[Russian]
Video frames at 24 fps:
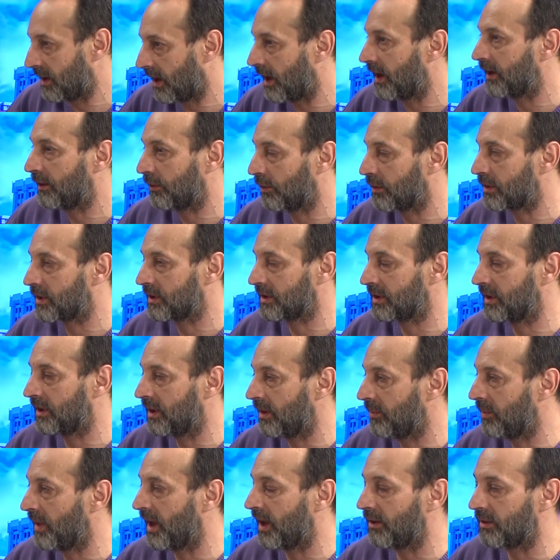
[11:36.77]
я и тоже
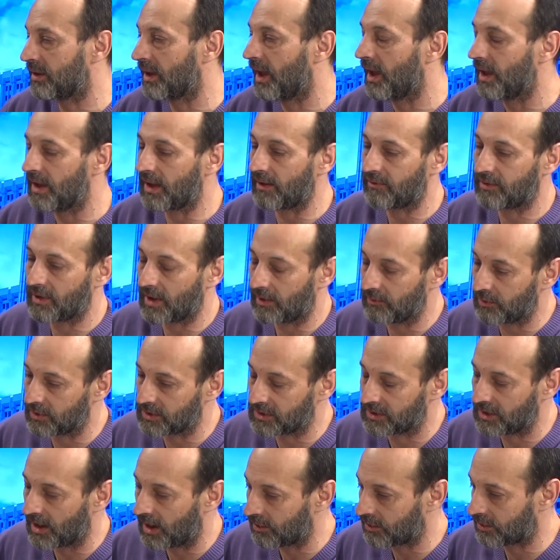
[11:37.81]
занимаюсь. Я все равно
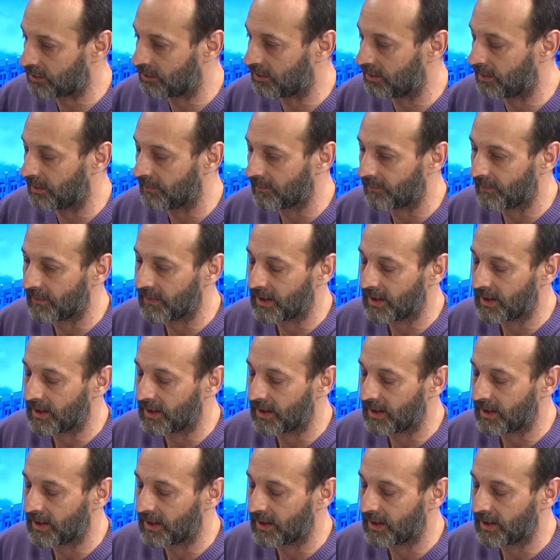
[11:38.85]
знаю, что